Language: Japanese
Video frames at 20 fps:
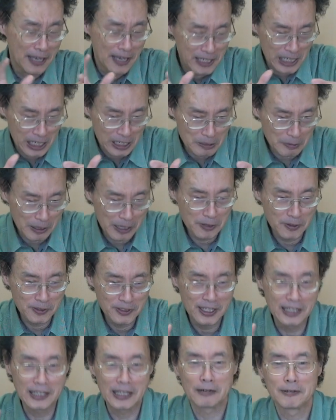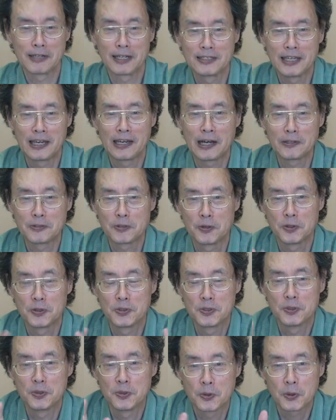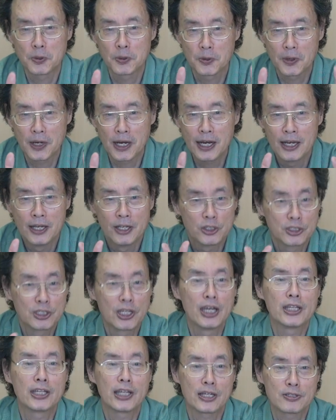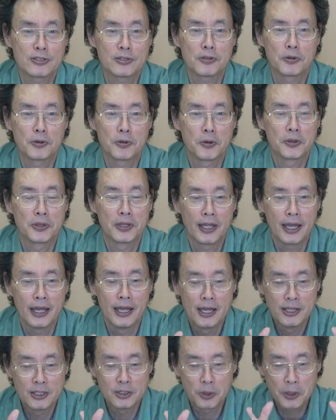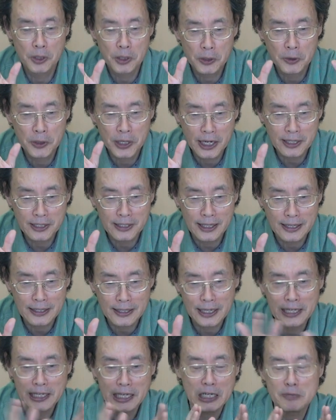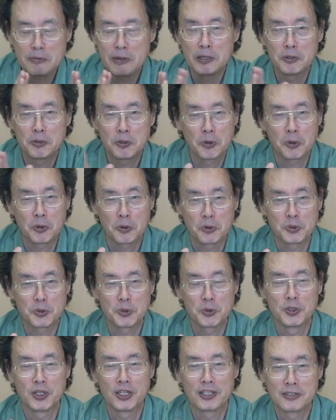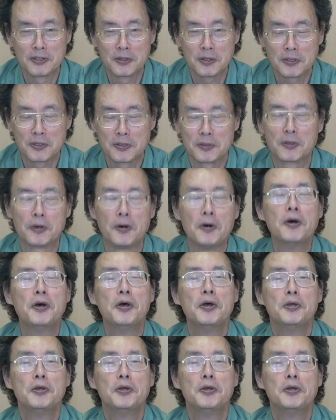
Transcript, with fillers: ひゃくばいの贅沢な生活をすることがステータスと呼んで、それをやりたいからひゃくばいの努力をするんですよっていうと、